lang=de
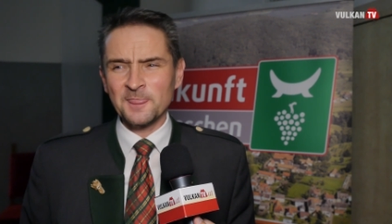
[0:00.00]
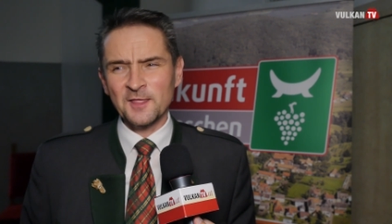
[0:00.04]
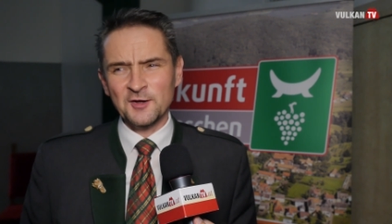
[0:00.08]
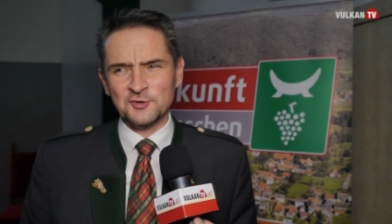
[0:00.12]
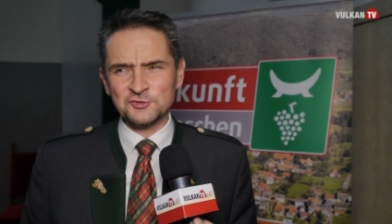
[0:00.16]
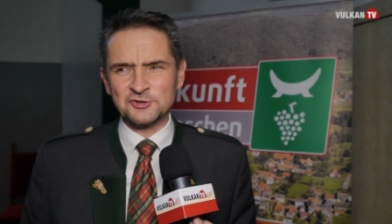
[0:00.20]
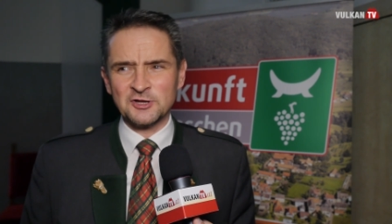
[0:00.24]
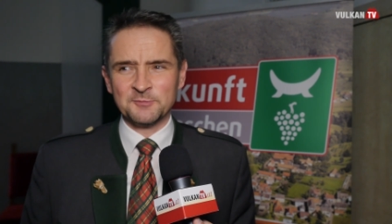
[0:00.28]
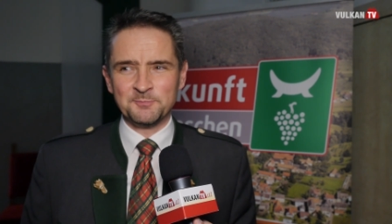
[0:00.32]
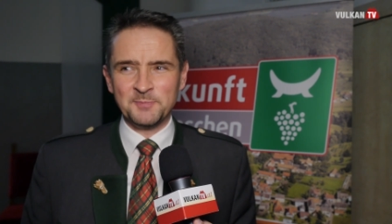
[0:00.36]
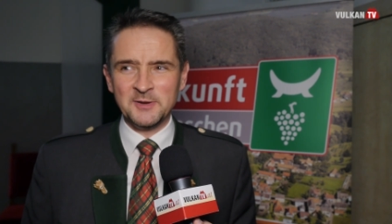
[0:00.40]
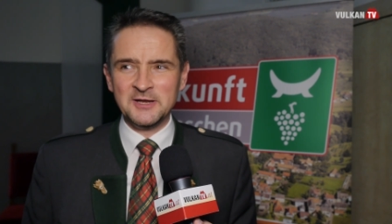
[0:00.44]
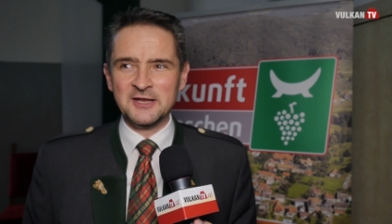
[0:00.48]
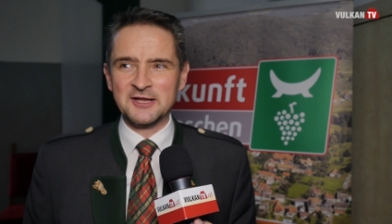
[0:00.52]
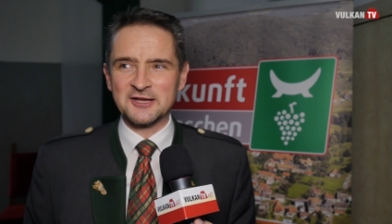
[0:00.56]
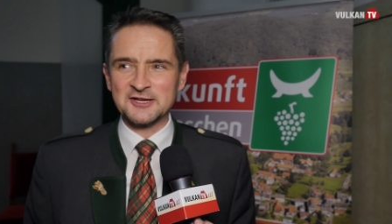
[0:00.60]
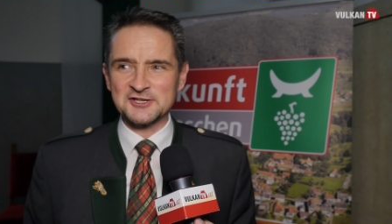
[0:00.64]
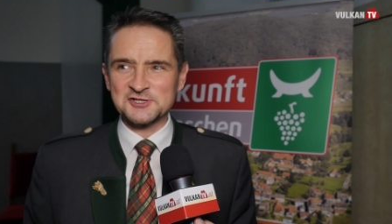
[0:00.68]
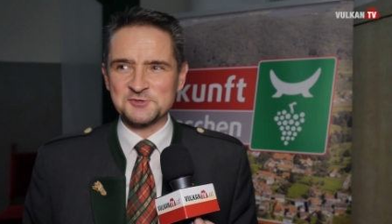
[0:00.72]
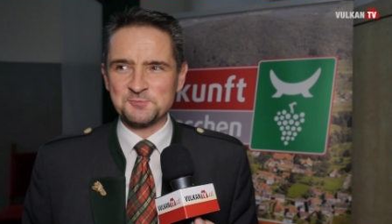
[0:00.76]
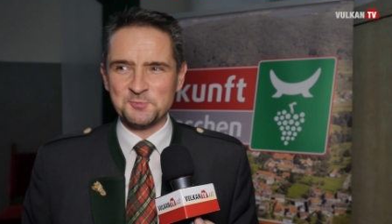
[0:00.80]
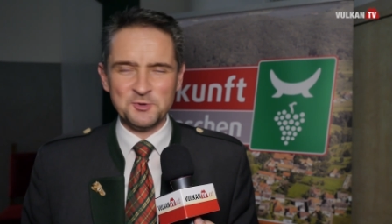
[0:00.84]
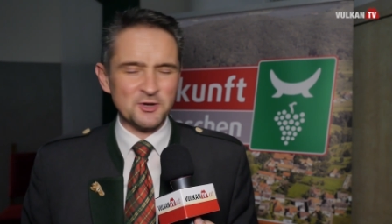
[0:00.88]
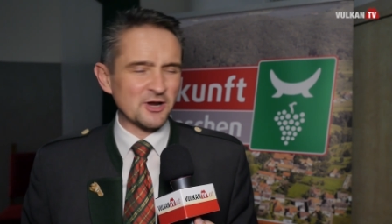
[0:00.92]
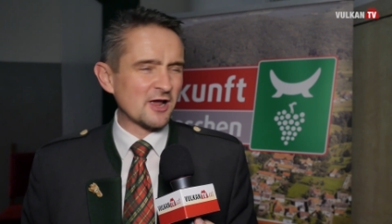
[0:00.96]
Und da bin ich
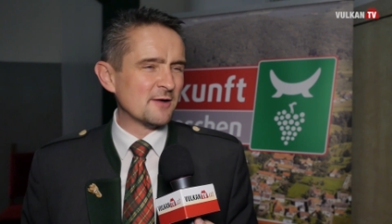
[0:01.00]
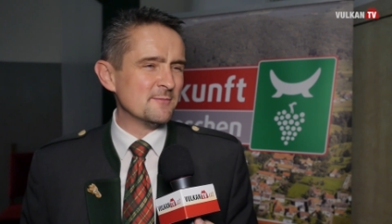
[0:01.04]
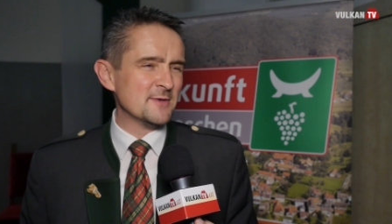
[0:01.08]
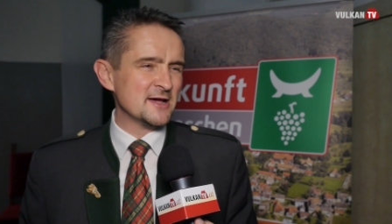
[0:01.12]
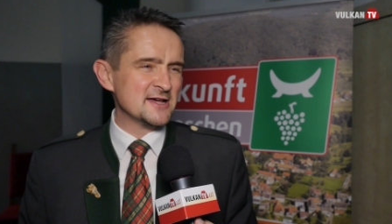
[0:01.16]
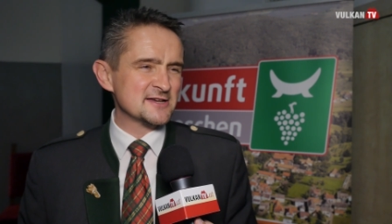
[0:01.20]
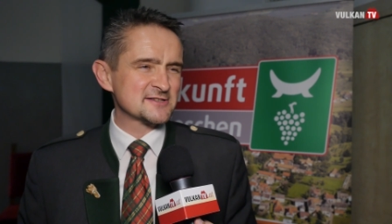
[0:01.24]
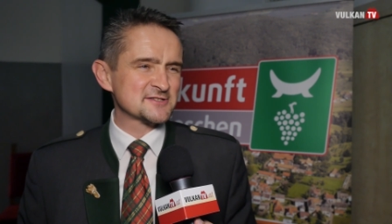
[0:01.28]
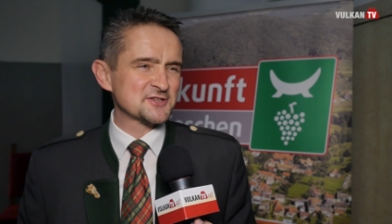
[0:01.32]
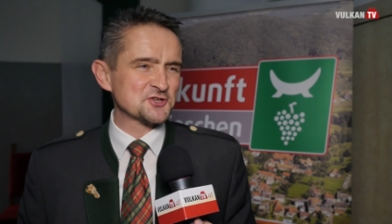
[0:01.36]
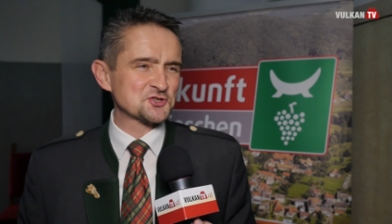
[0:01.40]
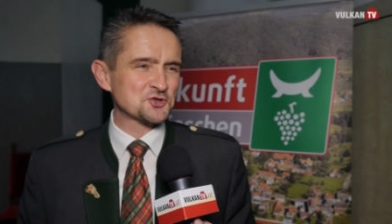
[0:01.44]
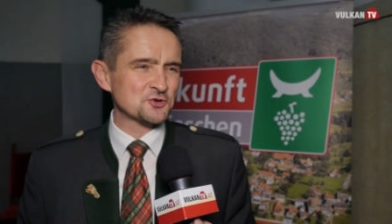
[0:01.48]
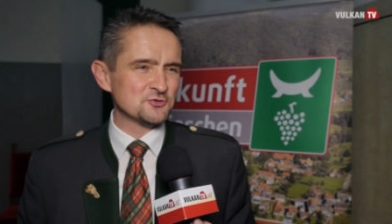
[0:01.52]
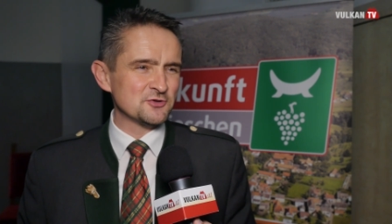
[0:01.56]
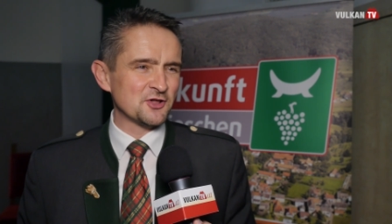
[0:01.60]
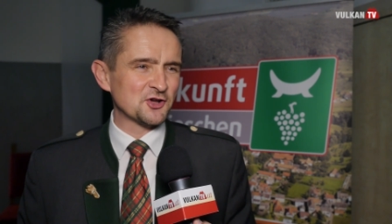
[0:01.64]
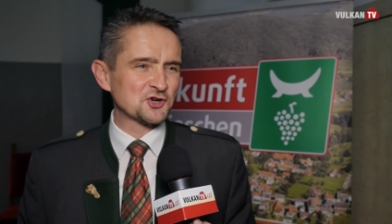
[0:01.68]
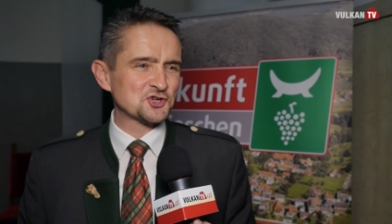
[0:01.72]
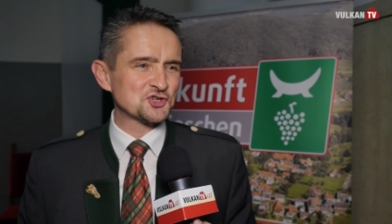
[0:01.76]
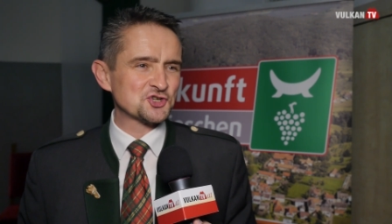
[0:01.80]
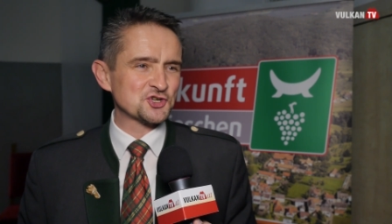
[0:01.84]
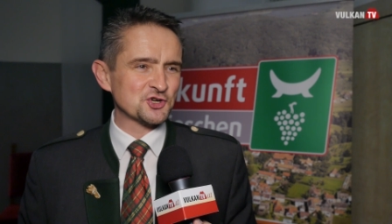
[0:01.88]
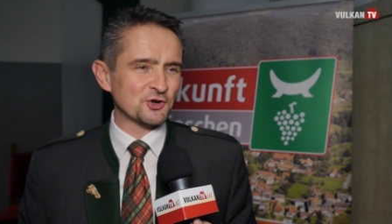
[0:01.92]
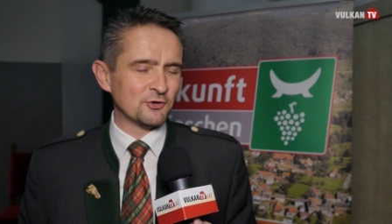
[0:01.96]
als Bürgermeister schon noch
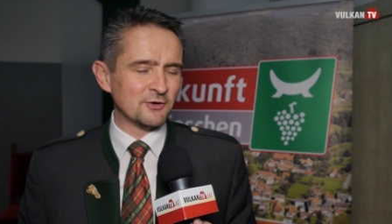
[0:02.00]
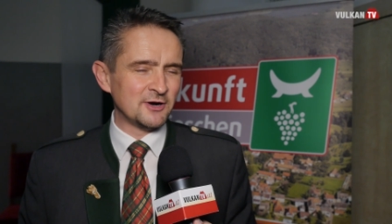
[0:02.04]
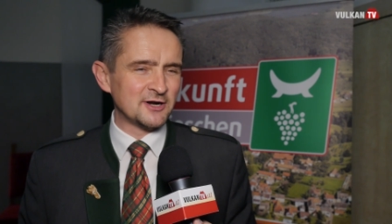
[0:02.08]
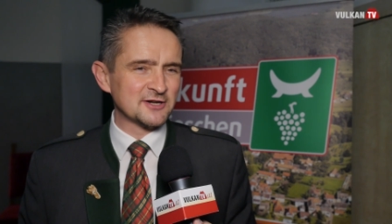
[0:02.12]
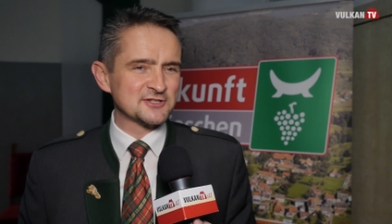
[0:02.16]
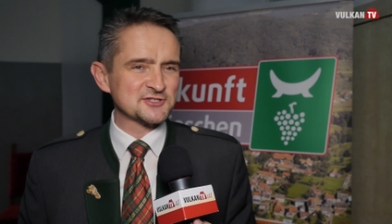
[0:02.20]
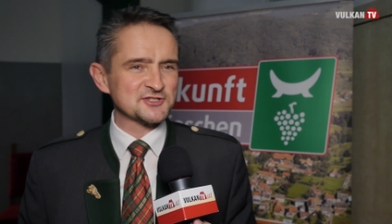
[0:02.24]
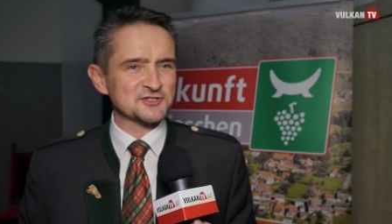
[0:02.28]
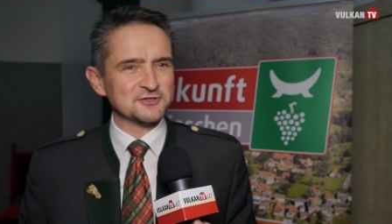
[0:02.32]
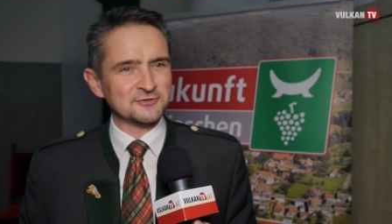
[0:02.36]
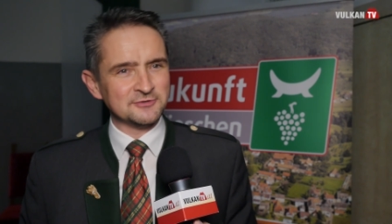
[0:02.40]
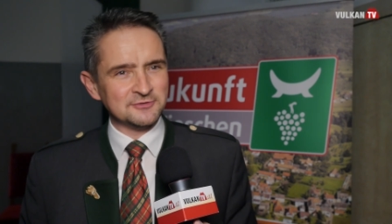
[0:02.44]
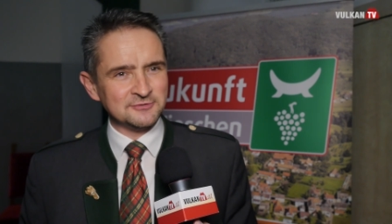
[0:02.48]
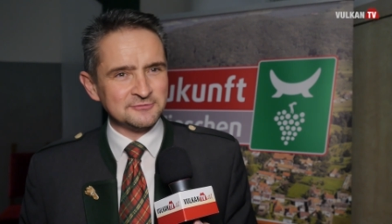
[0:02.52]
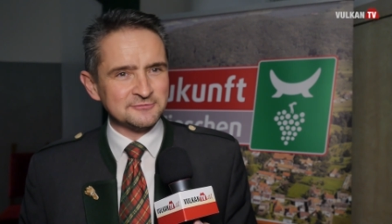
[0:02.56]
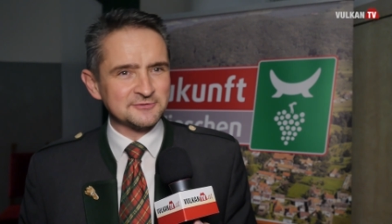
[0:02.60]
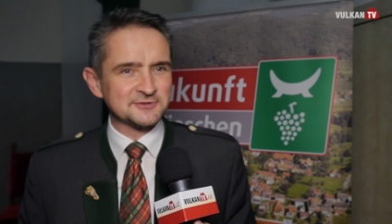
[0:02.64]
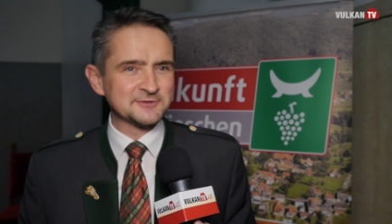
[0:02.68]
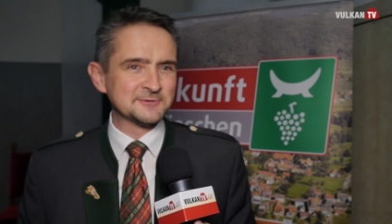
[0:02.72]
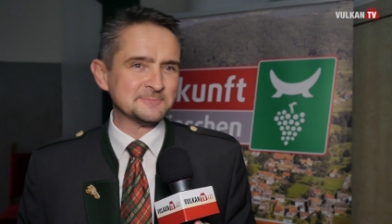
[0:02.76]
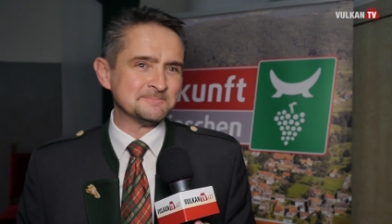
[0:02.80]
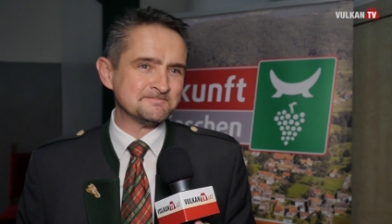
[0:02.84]
stolz und